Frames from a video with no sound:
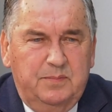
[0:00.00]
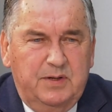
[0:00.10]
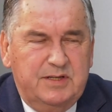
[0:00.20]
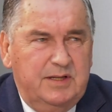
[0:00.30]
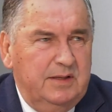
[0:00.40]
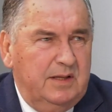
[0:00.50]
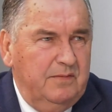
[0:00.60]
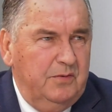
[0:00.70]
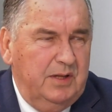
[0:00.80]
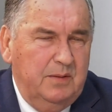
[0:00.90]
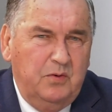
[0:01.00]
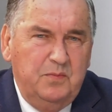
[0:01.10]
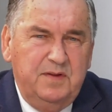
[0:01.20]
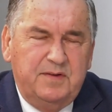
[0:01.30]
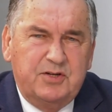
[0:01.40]
prezydenta, wójta,
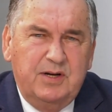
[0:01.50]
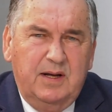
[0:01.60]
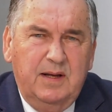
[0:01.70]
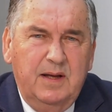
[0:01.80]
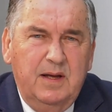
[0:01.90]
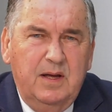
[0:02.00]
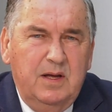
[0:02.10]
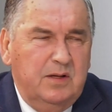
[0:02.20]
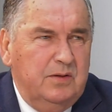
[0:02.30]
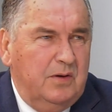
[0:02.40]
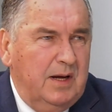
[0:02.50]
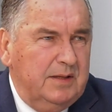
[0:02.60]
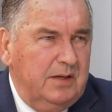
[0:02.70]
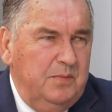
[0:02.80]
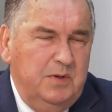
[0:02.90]
burmistrza, do
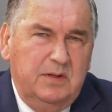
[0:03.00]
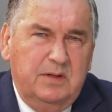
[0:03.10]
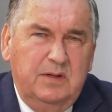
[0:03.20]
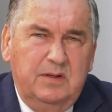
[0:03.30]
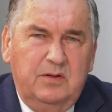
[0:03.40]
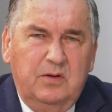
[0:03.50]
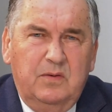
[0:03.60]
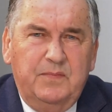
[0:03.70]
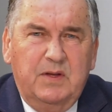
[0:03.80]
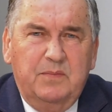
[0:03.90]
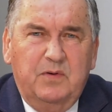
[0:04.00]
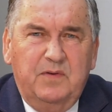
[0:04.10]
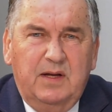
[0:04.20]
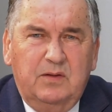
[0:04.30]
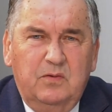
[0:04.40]
rad gmin, do
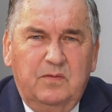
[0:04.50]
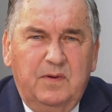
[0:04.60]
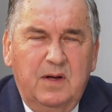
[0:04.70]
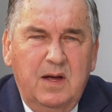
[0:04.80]
powiatów,